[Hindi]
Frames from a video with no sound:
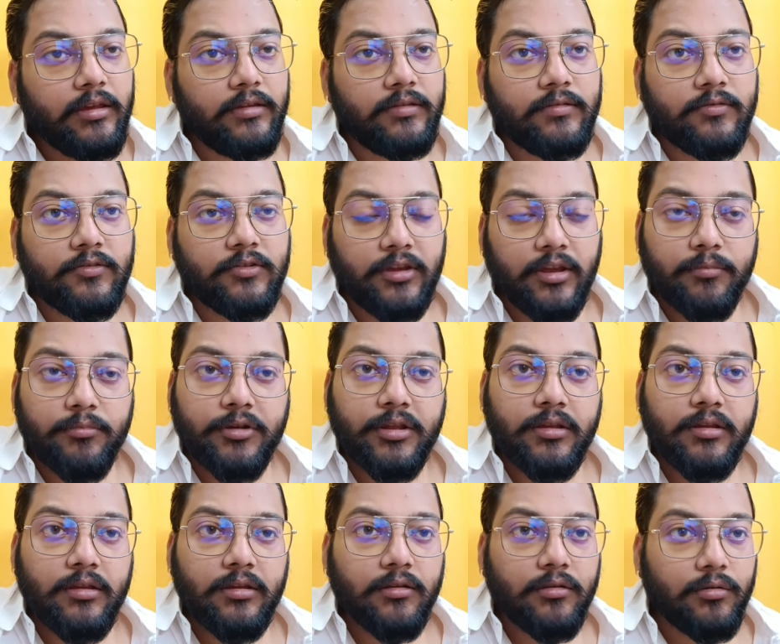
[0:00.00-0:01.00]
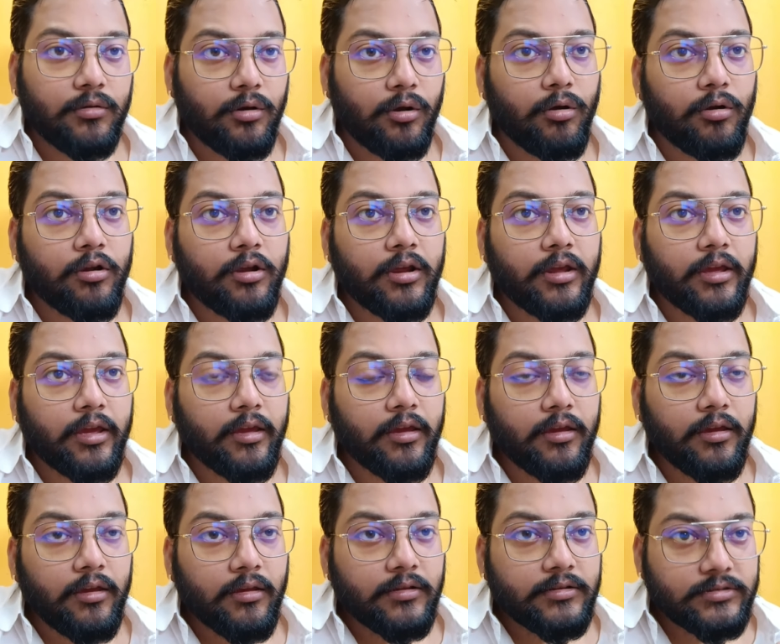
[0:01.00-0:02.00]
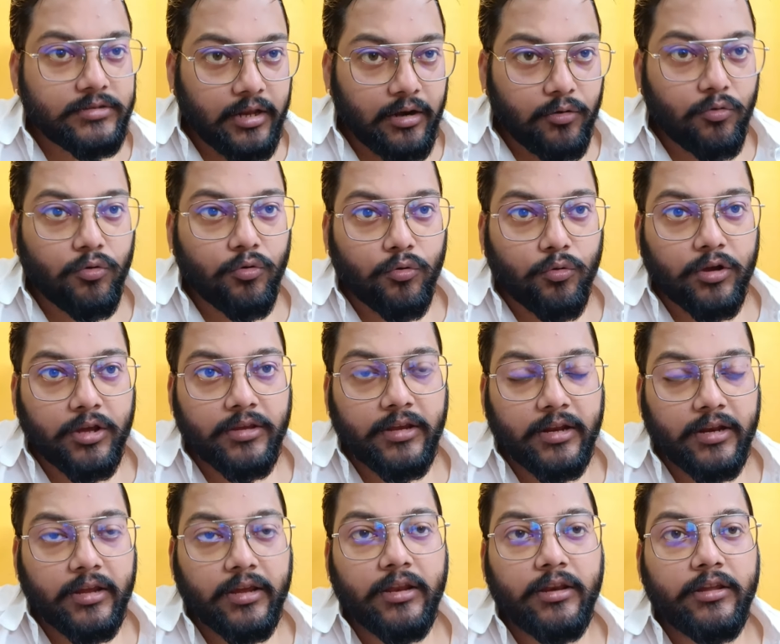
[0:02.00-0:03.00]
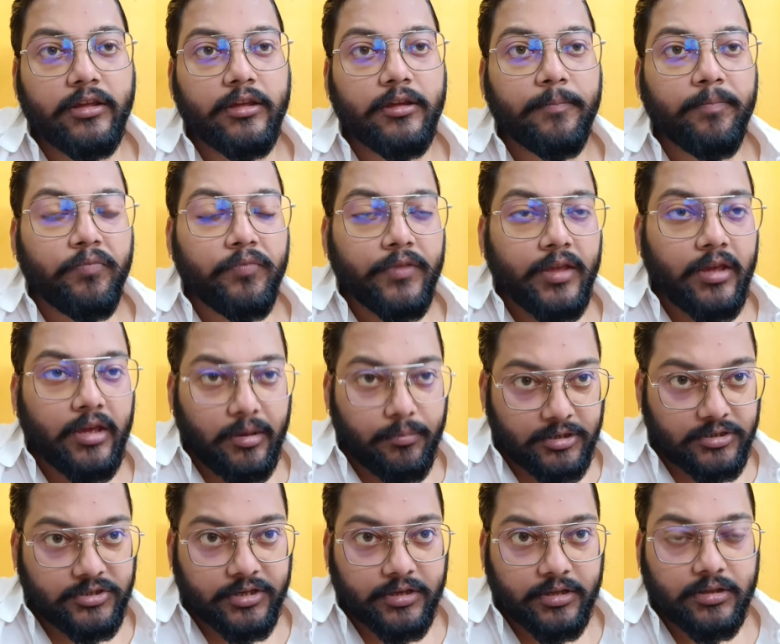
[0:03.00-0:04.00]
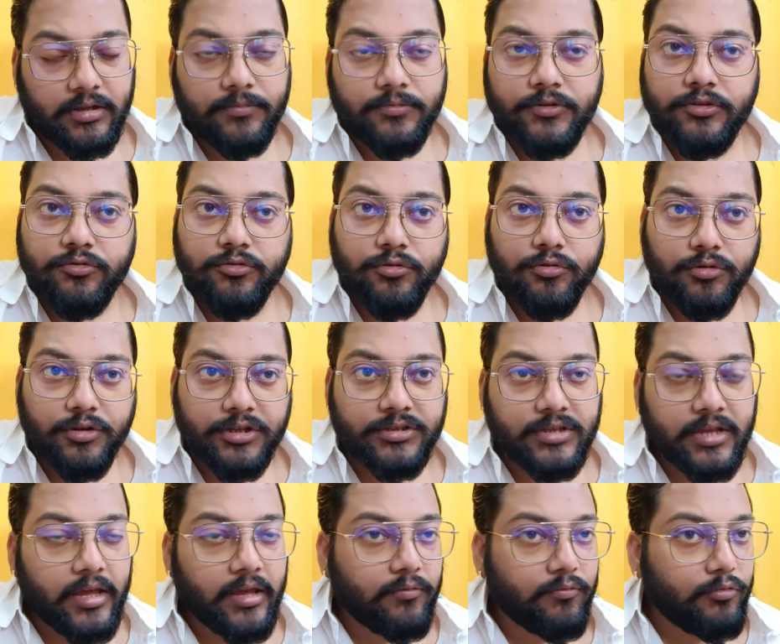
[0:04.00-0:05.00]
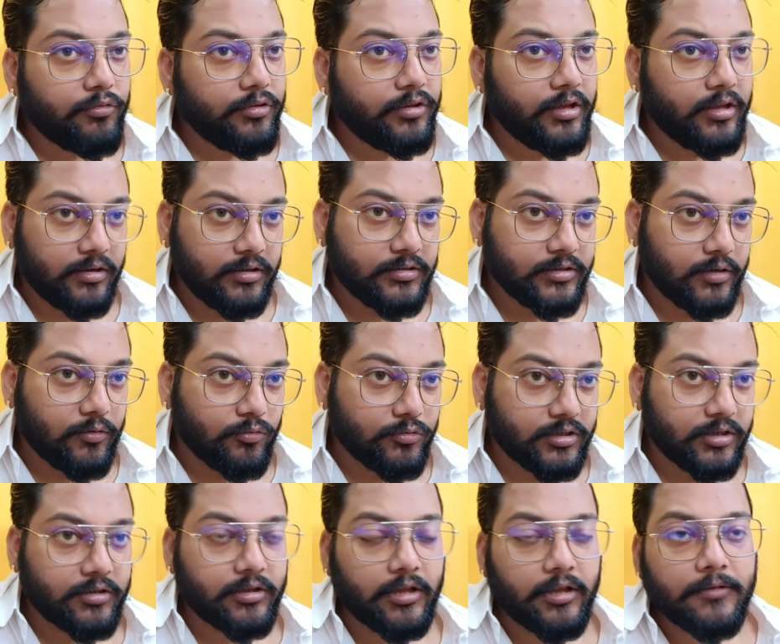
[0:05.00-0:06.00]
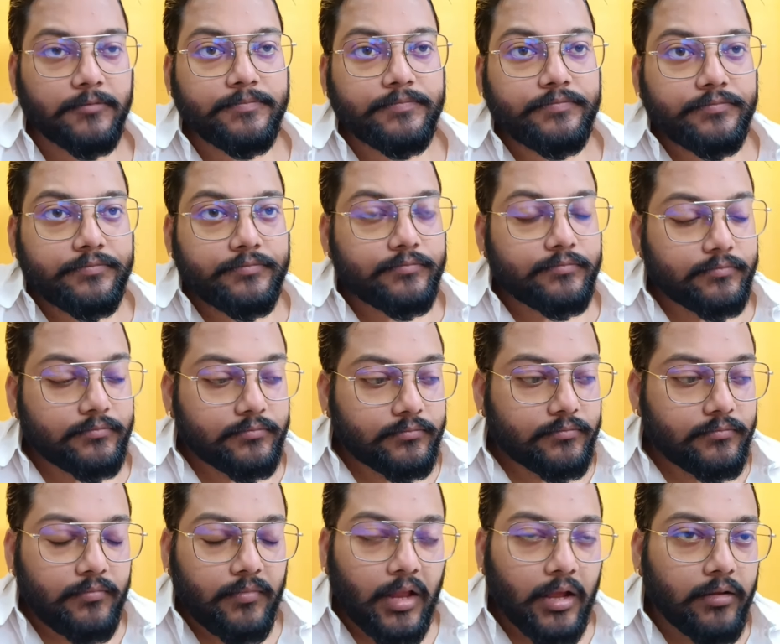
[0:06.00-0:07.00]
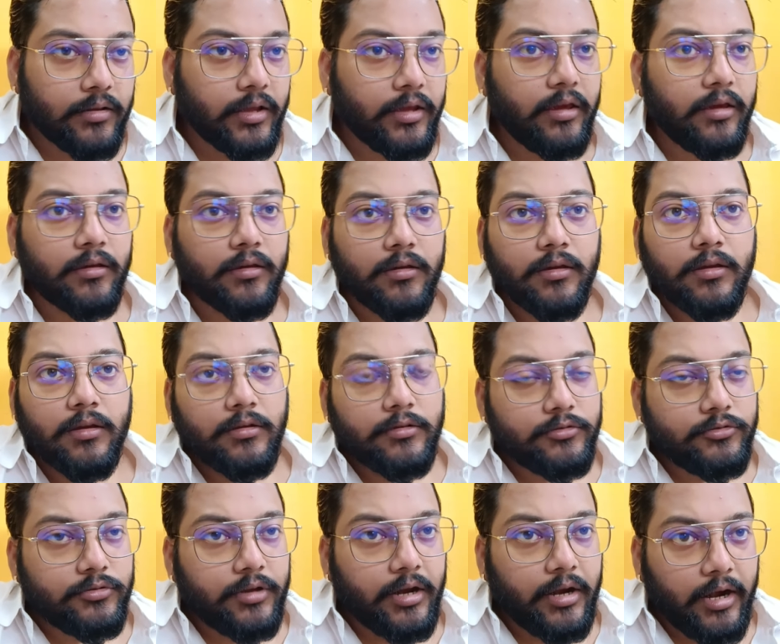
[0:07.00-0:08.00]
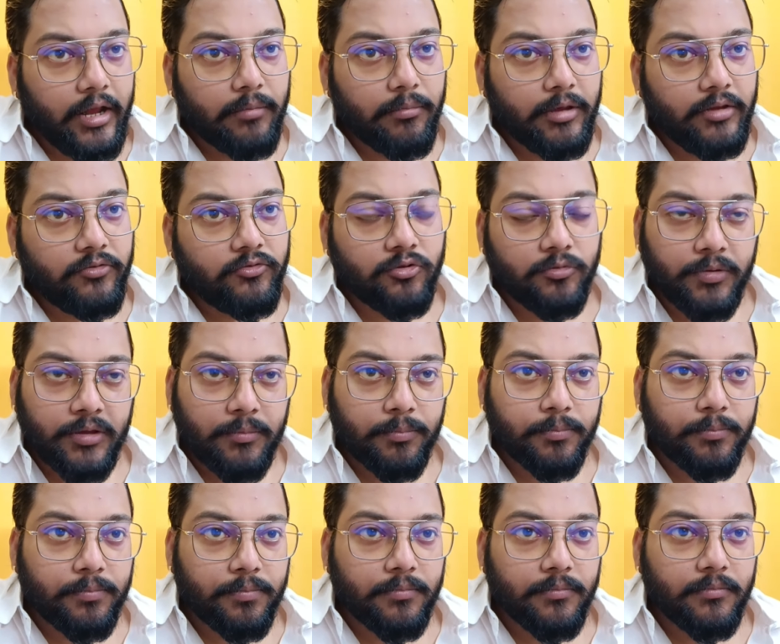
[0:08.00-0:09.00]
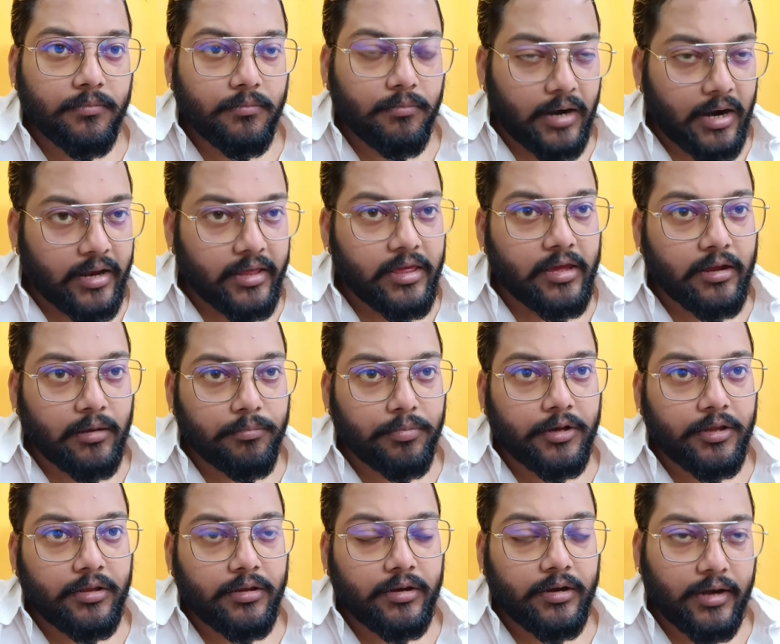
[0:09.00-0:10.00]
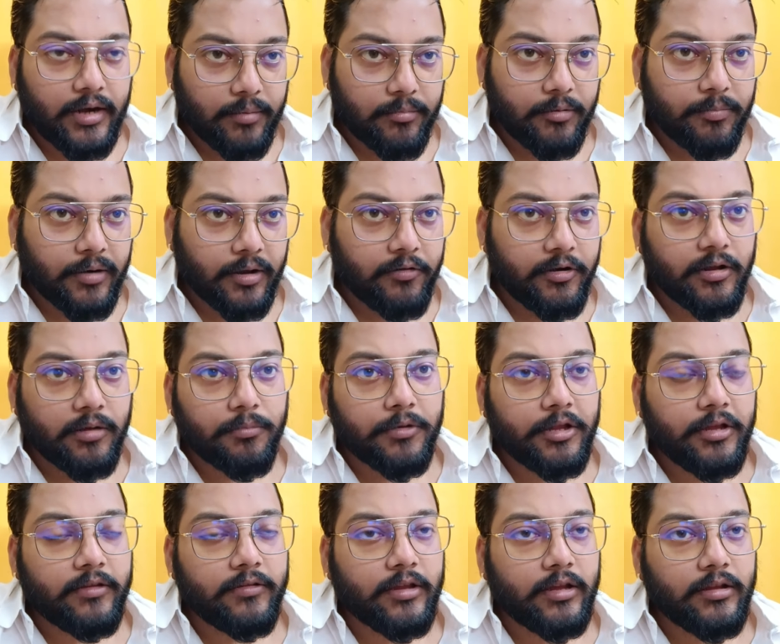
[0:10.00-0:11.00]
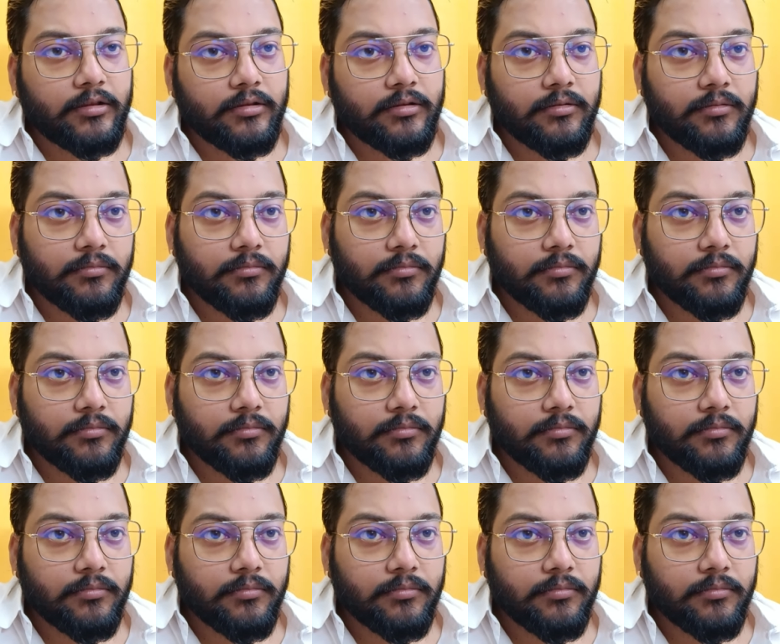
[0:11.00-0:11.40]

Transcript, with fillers: इस सी एम टी ब्लॉक के सेल को रोके जाने के लिए एम एच ए की तरफ से जो नोटिस आया वो ये रीज़न हो सकता है देखिए इंडिया में जो भी बाहर की कंपनी इंडिया में प्राइवेट कंपनी के साथ